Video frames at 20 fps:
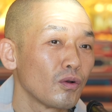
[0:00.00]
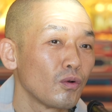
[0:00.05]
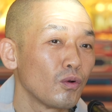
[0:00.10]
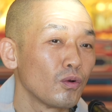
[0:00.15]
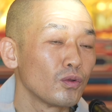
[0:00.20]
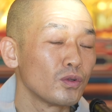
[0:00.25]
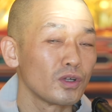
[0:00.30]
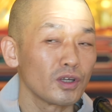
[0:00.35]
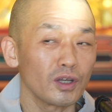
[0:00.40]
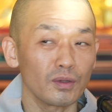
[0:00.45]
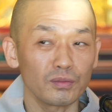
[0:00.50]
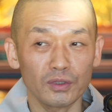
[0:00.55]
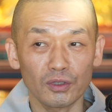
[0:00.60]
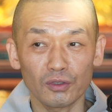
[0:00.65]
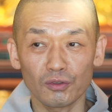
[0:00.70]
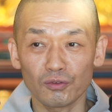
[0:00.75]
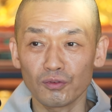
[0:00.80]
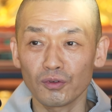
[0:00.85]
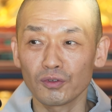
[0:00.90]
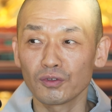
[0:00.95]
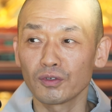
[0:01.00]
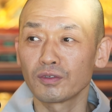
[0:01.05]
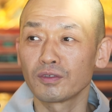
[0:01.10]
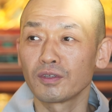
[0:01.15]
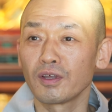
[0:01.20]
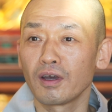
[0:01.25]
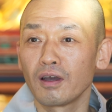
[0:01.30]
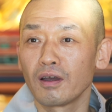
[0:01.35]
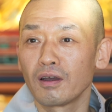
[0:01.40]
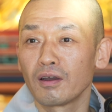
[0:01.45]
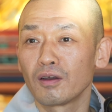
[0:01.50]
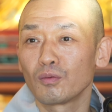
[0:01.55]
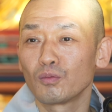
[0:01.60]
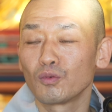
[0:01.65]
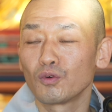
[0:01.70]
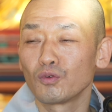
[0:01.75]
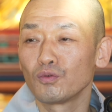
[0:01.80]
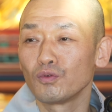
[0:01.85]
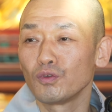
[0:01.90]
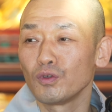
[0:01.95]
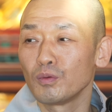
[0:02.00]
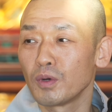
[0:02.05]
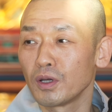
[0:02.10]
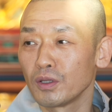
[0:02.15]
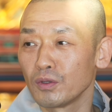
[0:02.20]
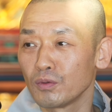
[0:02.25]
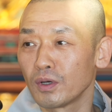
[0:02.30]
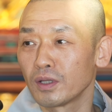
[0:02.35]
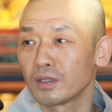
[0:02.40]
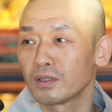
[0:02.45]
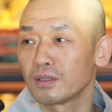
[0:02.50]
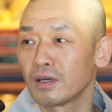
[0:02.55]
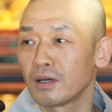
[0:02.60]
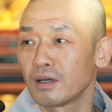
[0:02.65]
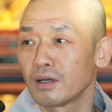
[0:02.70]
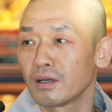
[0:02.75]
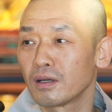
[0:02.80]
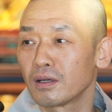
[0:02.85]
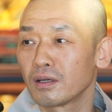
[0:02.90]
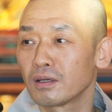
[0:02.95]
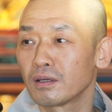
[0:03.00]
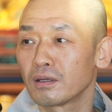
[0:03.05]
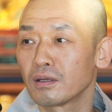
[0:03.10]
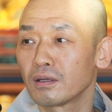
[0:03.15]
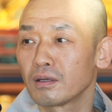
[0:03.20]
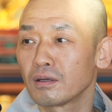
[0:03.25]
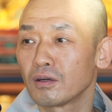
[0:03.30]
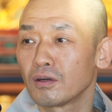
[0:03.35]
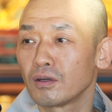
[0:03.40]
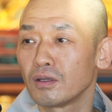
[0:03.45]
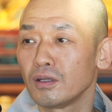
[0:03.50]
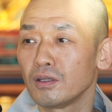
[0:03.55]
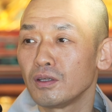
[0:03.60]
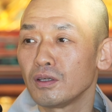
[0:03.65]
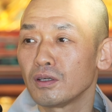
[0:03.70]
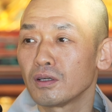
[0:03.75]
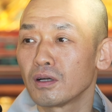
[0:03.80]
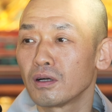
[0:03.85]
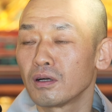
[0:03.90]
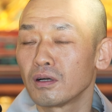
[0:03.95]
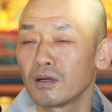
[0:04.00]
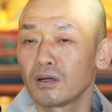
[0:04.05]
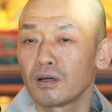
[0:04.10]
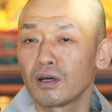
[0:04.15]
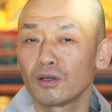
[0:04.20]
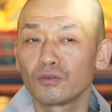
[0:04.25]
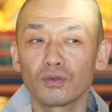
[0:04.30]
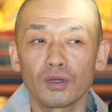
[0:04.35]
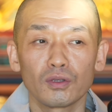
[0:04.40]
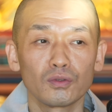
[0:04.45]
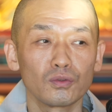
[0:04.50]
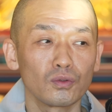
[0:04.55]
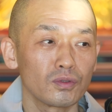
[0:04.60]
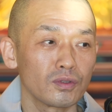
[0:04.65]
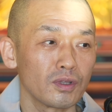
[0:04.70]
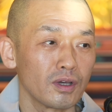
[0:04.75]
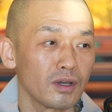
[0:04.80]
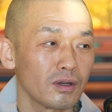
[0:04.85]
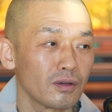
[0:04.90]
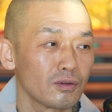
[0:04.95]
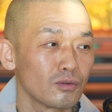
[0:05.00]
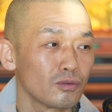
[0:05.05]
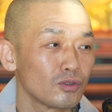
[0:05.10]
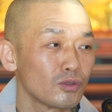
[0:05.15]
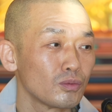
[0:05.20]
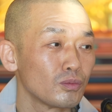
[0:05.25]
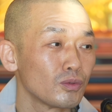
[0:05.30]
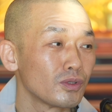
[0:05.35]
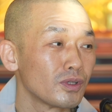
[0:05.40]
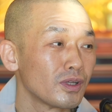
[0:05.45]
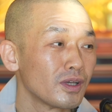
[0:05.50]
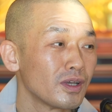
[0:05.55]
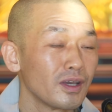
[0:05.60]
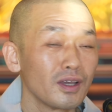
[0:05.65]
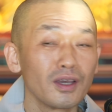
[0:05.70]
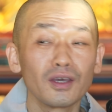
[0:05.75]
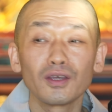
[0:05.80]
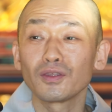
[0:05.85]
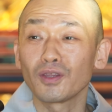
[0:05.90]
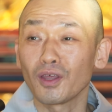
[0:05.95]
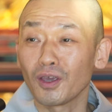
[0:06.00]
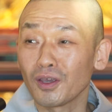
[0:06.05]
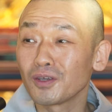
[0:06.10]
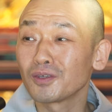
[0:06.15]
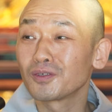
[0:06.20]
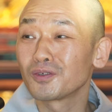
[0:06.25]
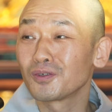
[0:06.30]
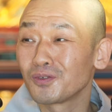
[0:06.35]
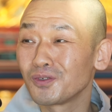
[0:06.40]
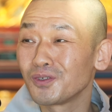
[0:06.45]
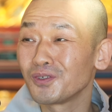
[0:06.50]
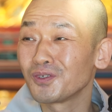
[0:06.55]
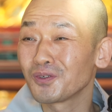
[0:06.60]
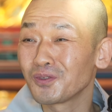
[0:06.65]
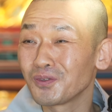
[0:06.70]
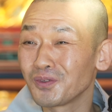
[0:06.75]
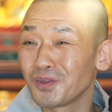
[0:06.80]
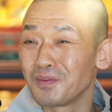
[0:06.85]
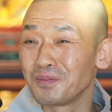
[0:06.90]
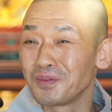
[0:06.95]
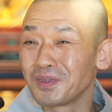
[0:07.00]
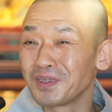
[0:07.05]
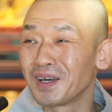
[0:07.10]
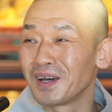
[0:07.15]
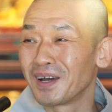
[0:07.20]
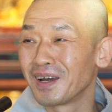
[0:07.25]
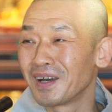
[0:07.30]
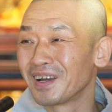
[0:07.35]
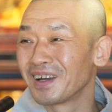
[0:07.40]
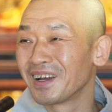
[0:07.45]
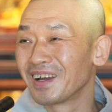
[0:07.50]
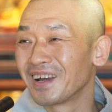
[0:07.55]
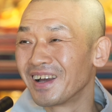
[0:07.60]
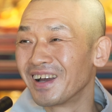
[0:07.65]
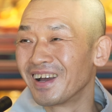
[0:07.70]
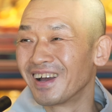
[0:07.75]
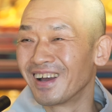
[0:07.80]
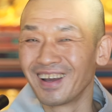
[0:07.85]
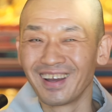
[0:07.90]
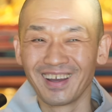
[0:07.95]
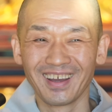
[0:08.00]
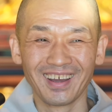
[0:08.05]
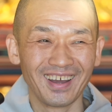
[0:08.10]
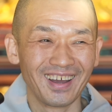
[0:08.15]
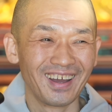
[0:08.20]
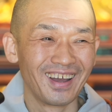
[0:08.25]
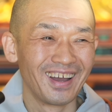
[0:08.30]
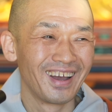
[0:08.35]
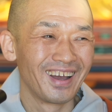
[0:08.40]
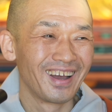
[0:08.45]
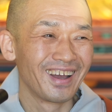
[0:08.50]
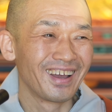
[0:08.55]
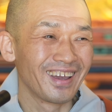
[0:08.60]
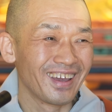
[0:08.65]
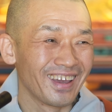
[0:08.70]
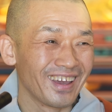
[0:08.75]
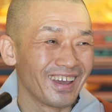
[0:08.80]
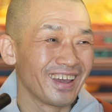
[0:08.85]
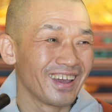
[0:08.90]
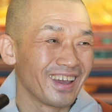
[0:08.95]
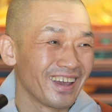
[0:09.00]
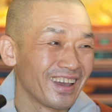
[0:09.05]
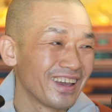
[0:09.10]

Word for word: 오늘 갑자기 추워졌다, 뭐 눈이 많이 왔다, 아, 일기가 아주 안 좋다 그러시면 댁에서 쉬셔도 됩니다. 네,